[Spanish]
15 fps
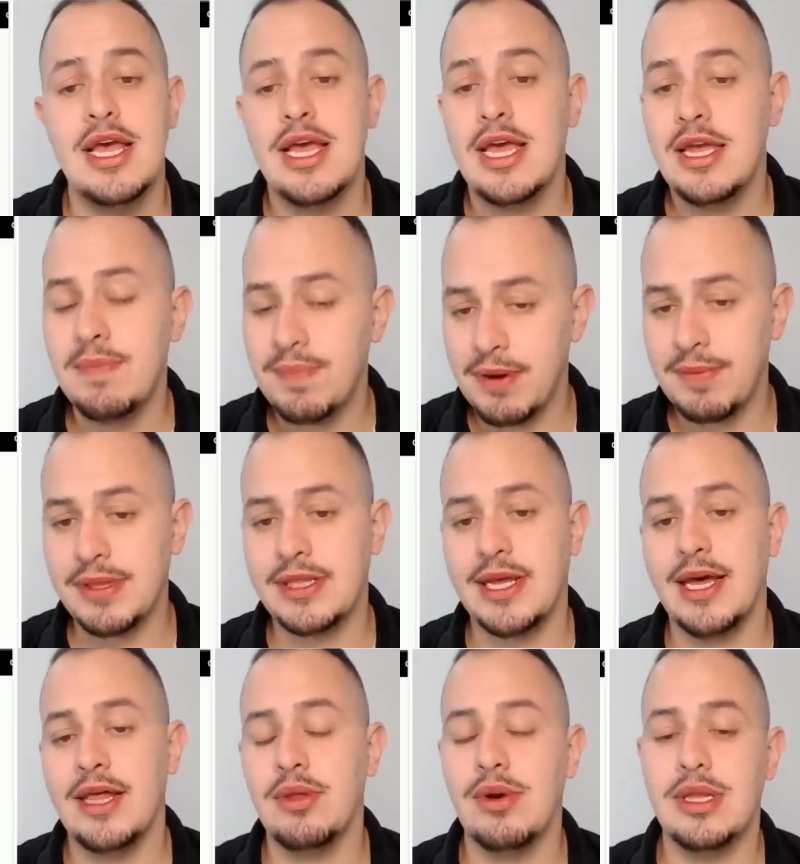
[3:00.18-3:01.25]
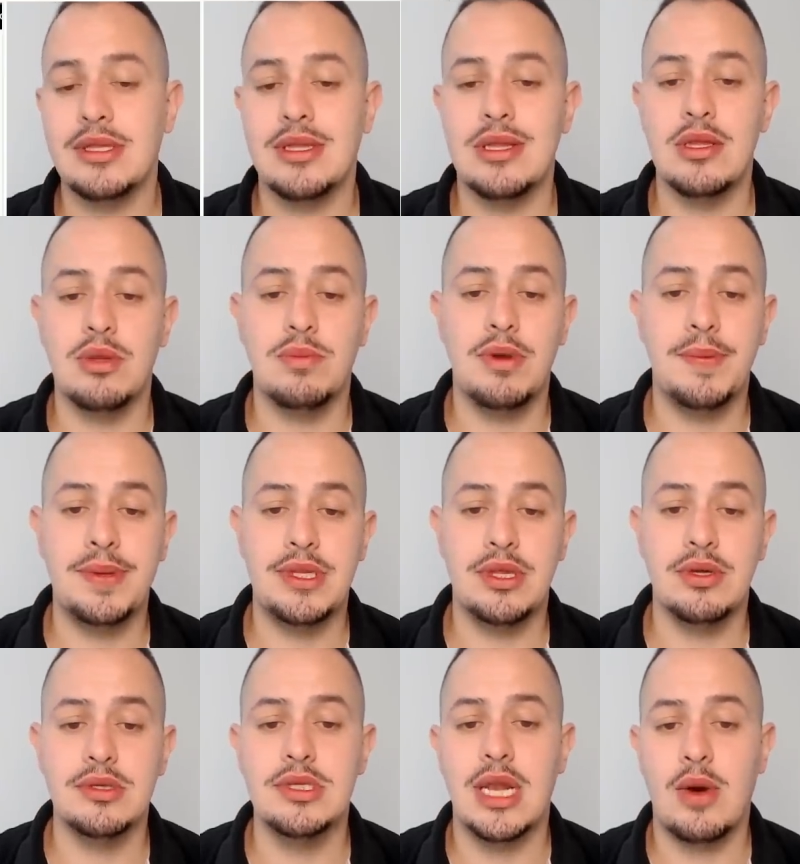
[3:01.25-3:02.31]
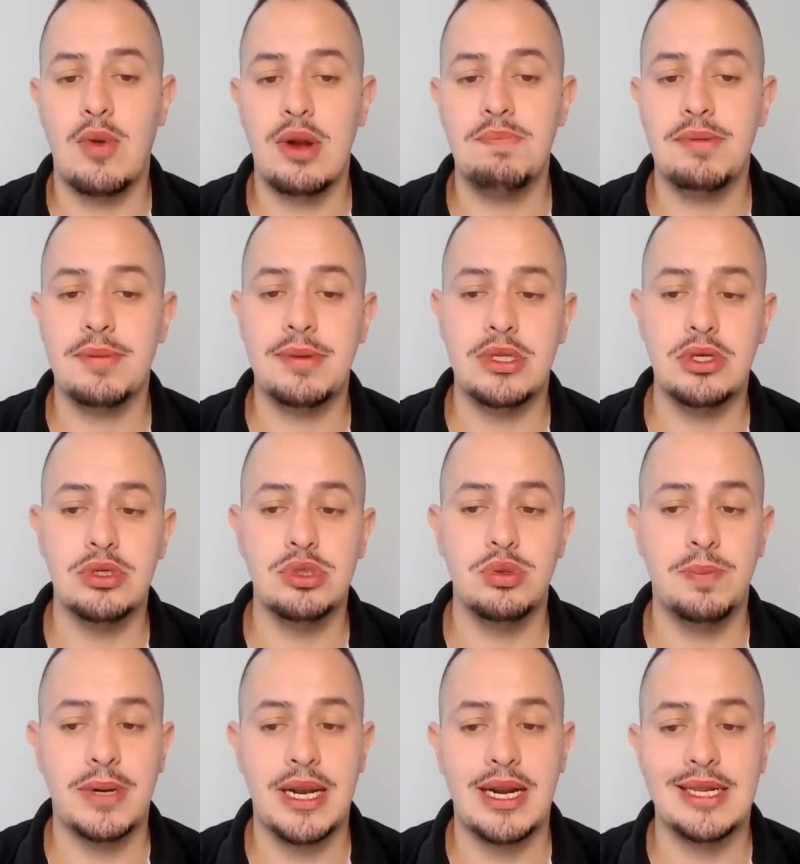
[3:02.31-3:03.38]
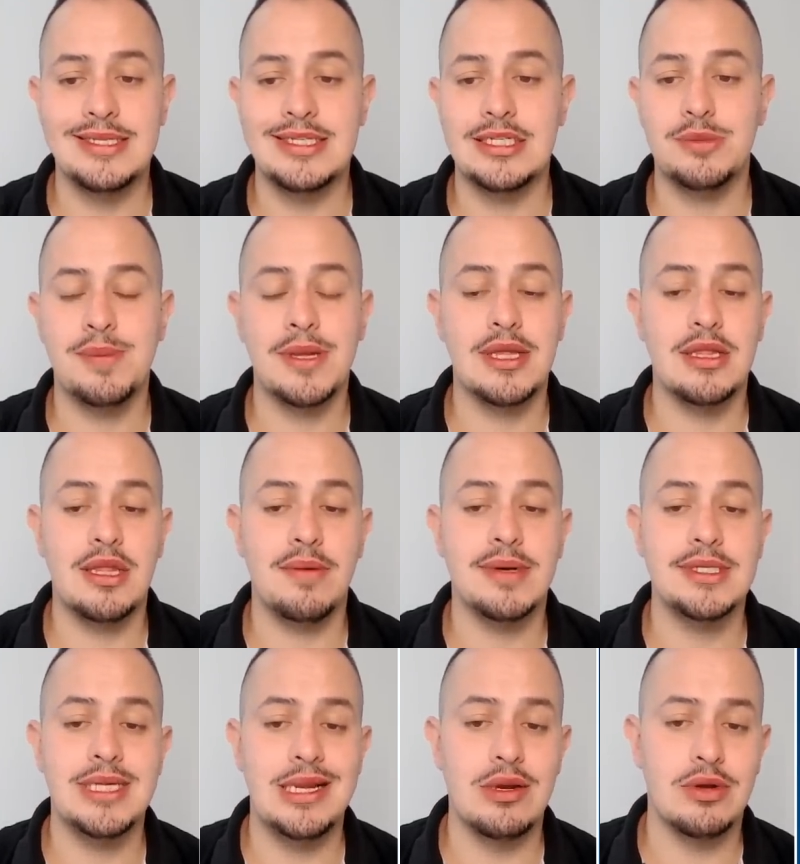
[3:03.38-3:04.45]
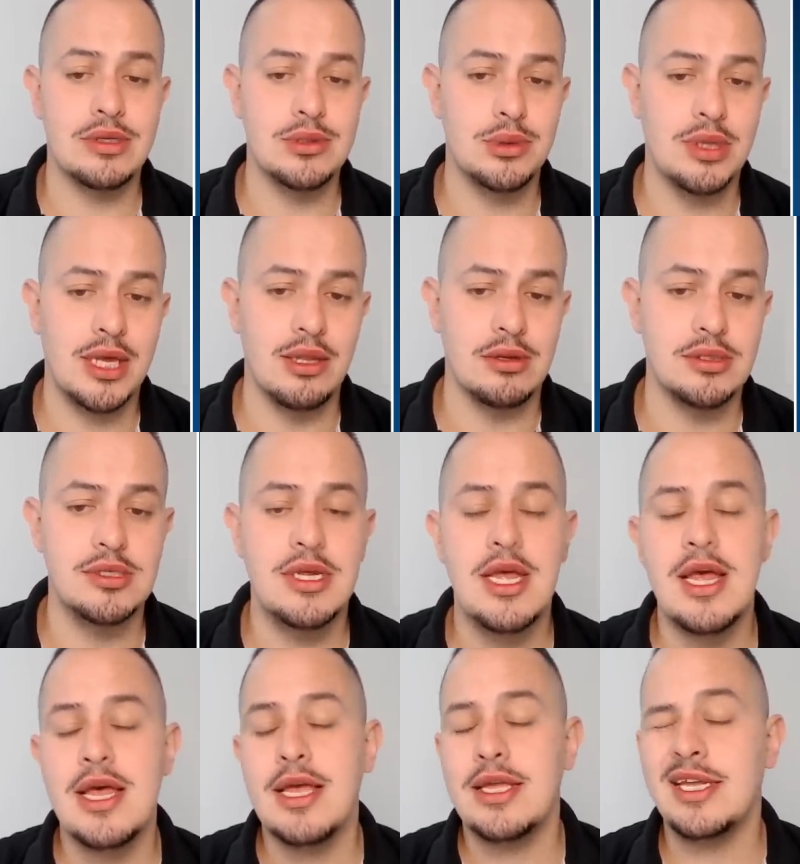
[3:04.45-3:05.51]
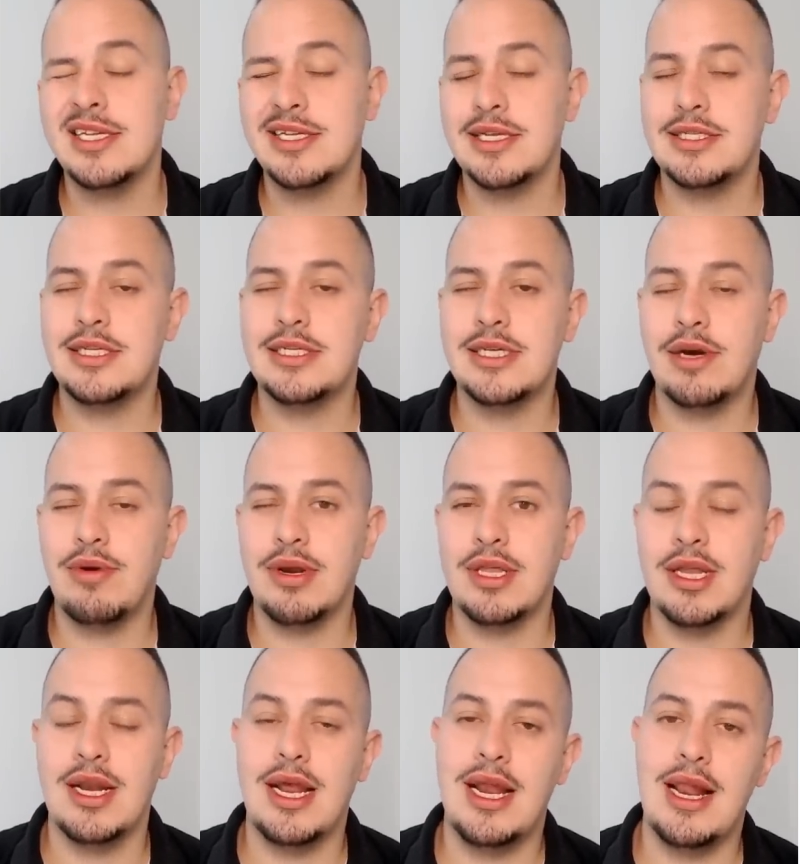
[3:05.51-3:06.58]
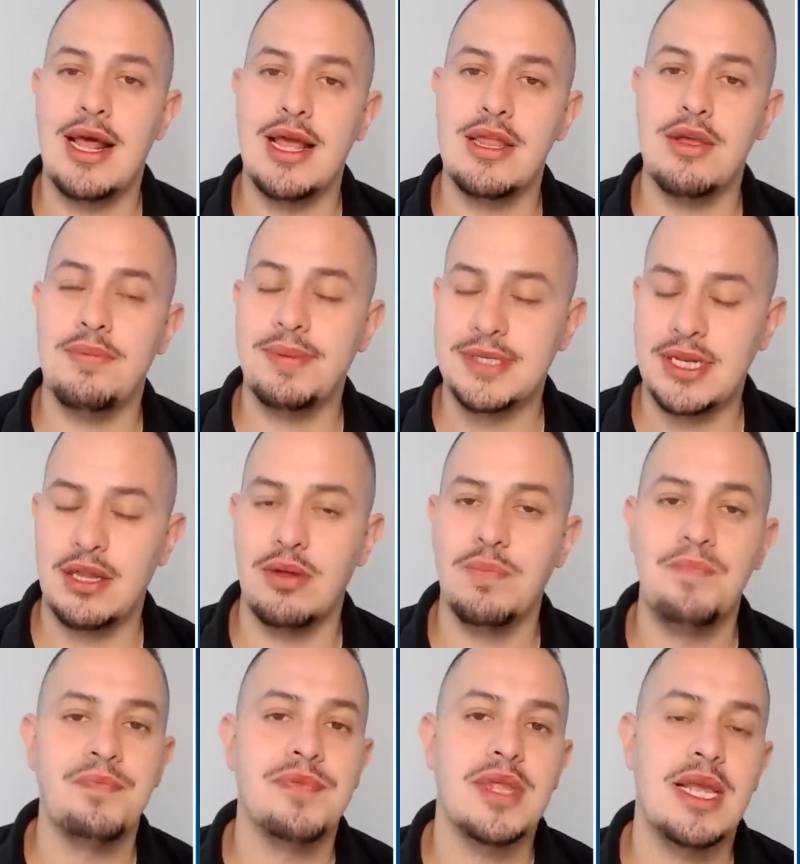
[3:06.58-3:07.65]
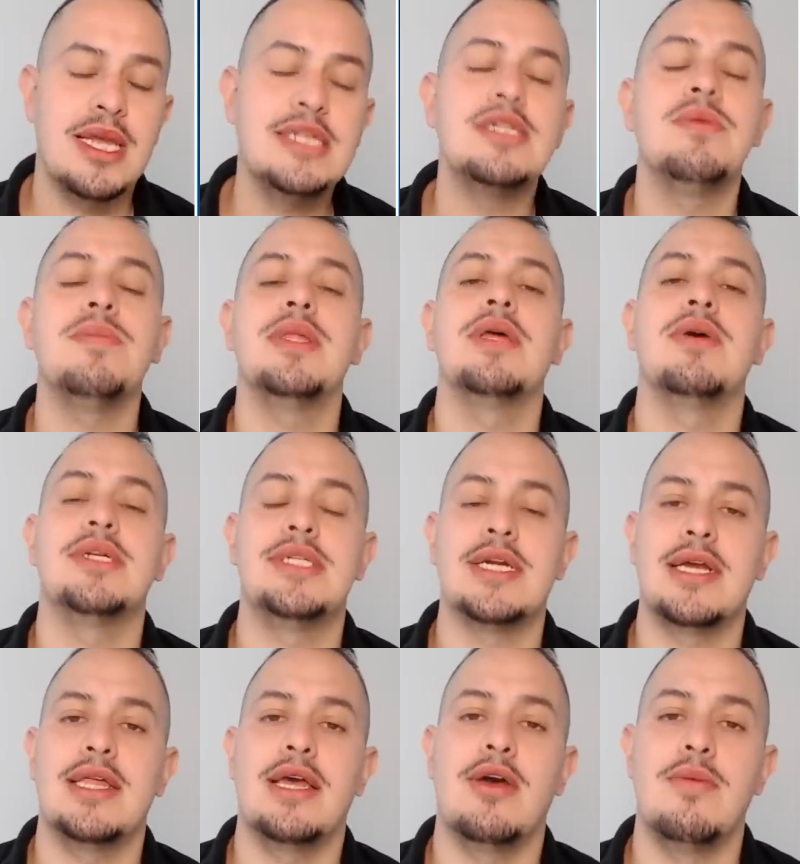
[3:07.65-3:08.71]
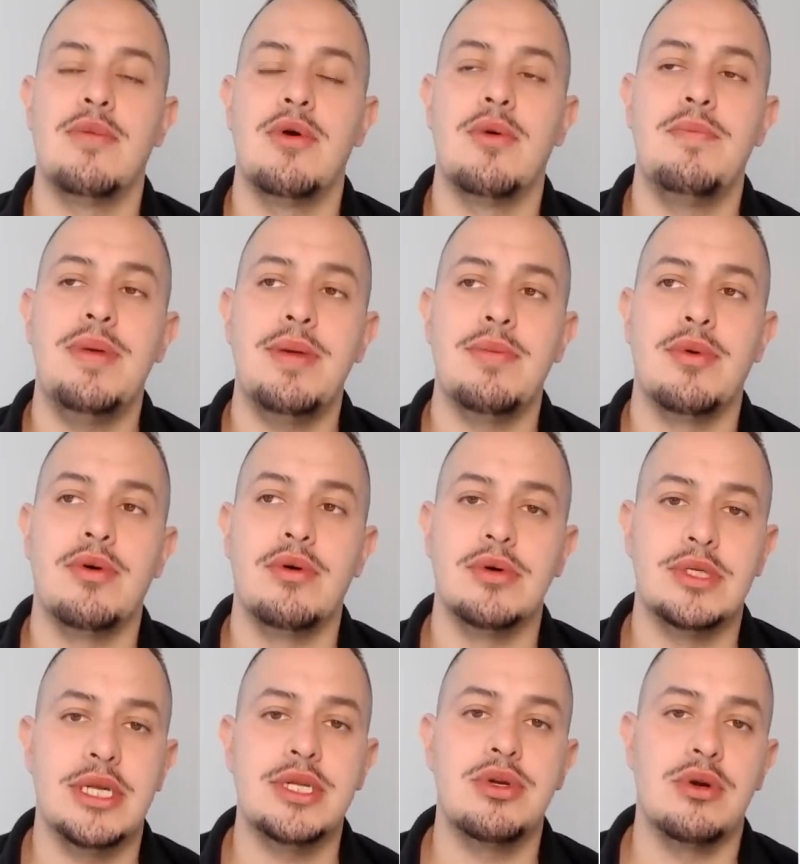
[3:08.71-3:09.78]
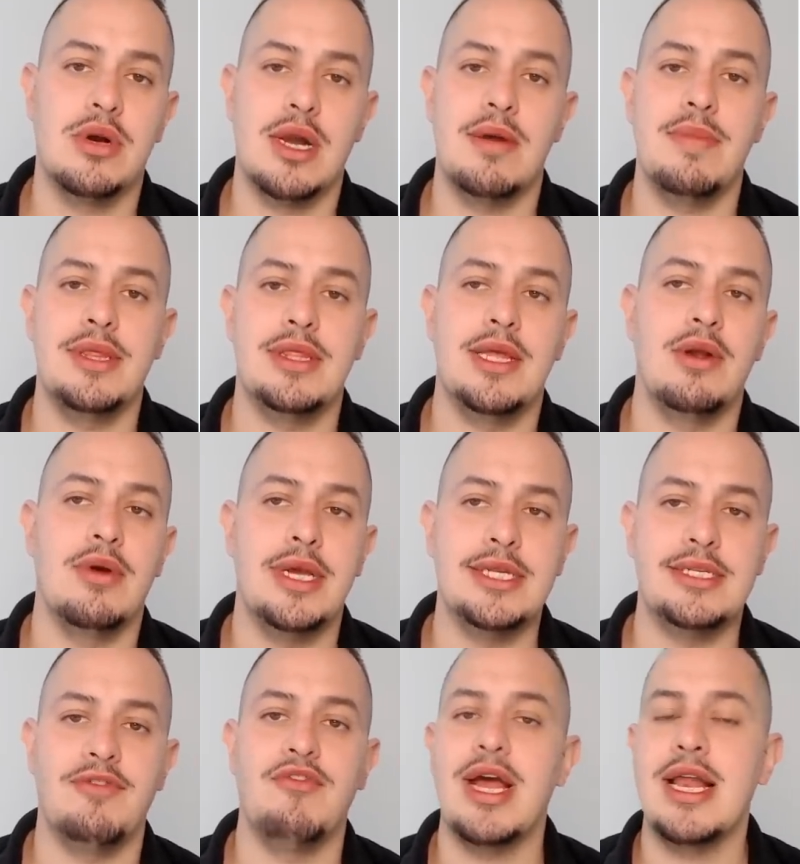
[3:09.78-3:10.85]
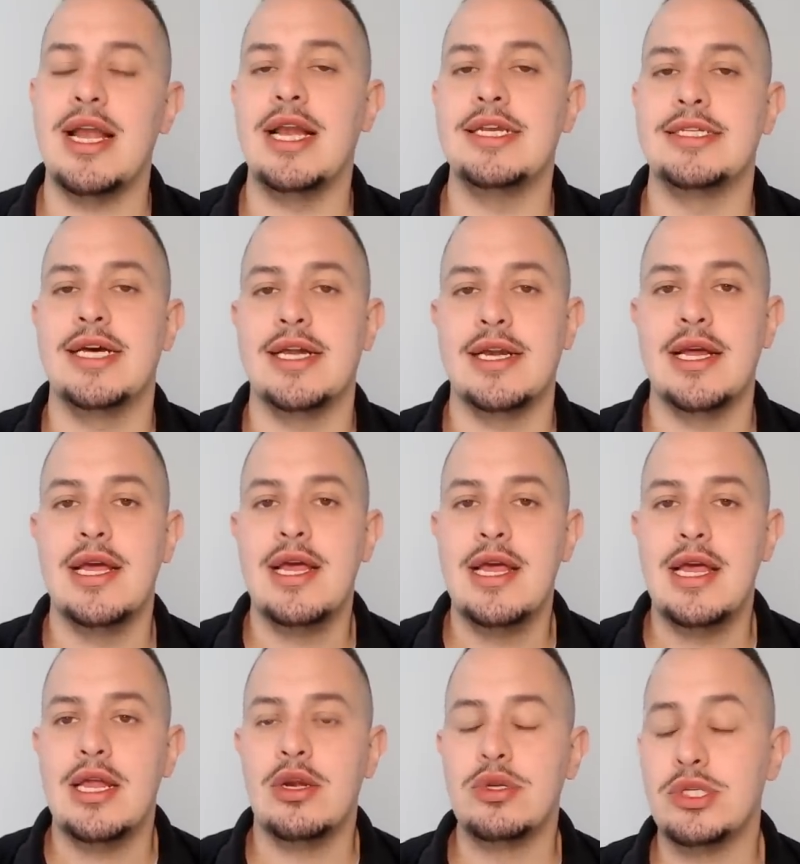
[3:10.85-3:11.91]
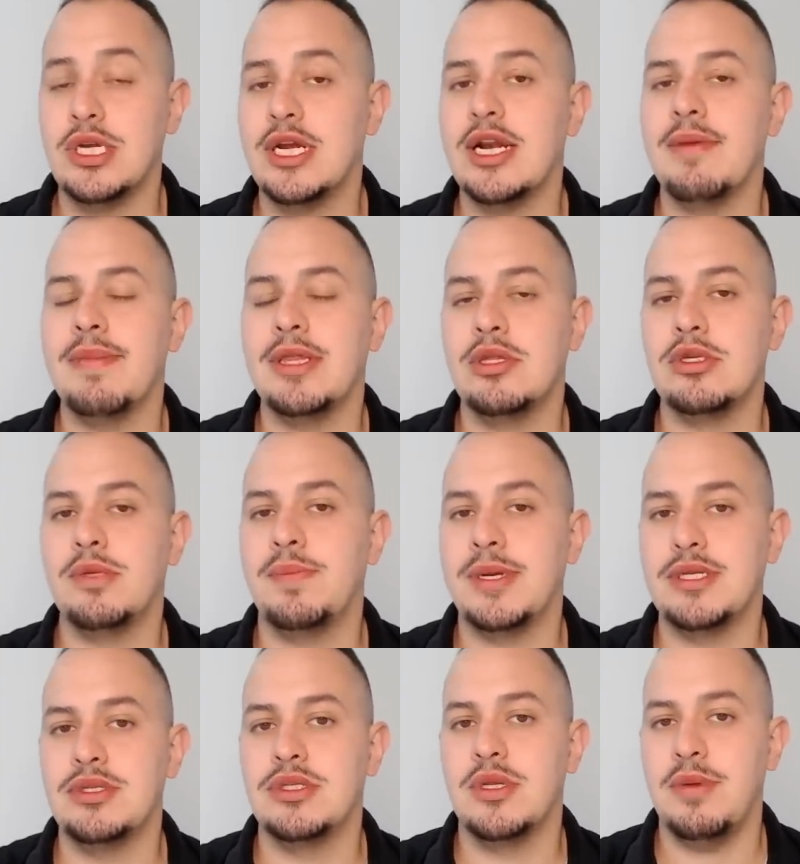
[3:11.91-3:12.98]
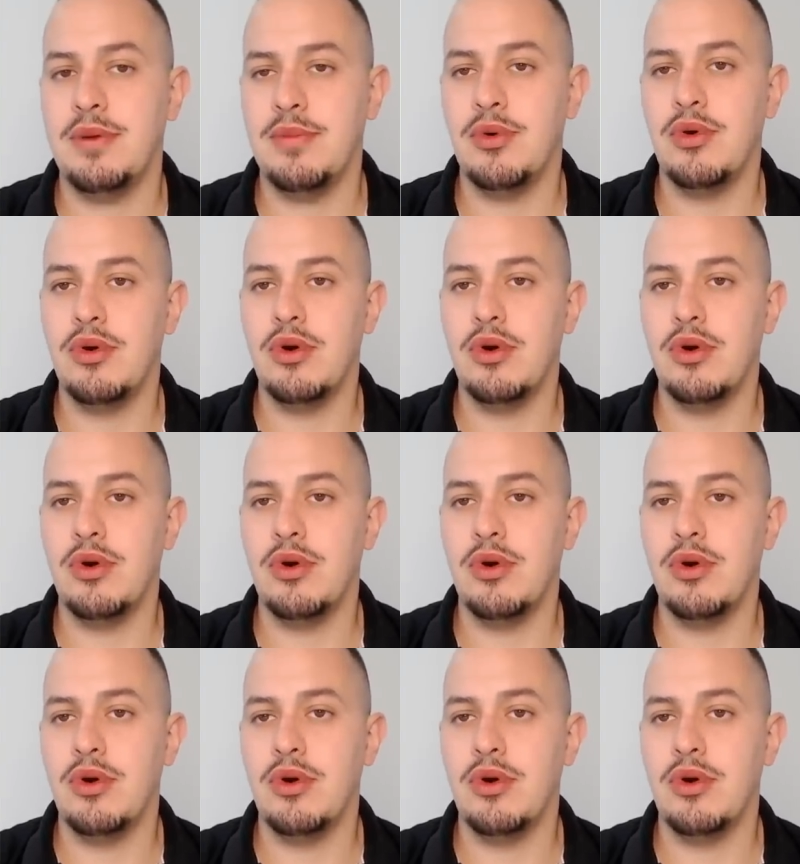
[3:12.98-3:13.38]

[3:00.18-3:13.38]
implementada durante el 2022, la cual permitió superar las expectativas y los resultados. Y es que si se acuerdan, el año pasado hice un video acerca de cómo Bimbo, o sea, yo realmente lo que hice fue analizar los incrementos de precios de Bimbo